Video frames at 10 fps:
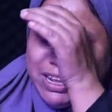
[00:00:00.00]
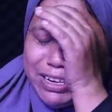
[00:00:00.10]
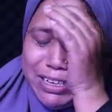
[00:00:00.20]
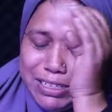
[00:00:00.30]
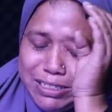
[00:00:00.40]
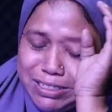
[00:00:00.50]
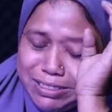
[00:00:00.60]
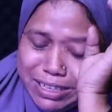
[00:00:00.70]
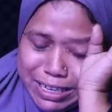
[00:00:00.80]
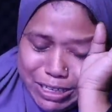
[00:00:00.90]
এটা
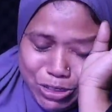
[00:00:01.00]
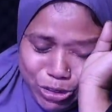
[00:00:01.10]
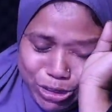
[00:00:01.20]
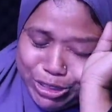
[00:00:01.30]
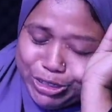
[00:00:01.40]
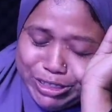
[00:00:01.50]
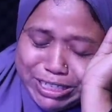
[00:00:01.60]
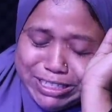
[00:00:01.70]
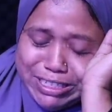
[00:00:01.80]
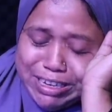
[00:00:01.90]
এটা সত্যি
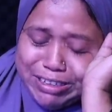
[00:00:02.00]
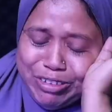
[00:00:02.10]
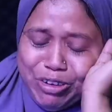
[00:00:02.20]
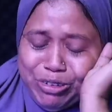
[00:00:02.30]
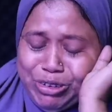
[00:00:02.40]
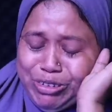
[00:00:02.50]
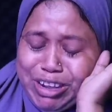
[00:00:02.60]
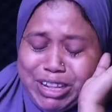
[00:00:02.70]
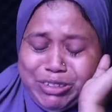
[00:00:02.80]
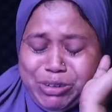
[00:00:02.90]
কথা স্যার কখনো
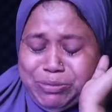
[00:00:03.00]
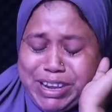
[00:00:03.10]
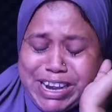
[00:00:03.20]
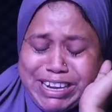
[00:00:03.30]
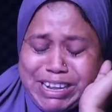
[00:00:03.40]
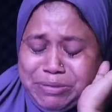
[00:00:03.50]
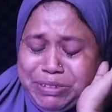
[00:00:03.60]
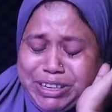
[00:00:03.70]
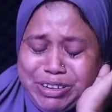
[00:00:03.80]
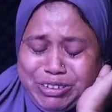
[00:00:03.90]
আদর পাইনি
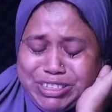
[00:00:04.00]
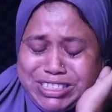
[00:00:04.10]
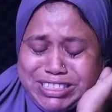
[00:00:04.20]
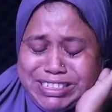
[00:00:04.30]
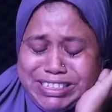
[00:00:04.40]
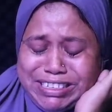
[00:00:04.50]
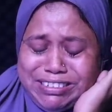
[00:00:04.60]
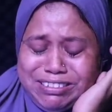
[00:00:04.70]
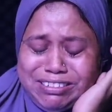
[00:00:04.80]
আমি কেউ কাছ থেকে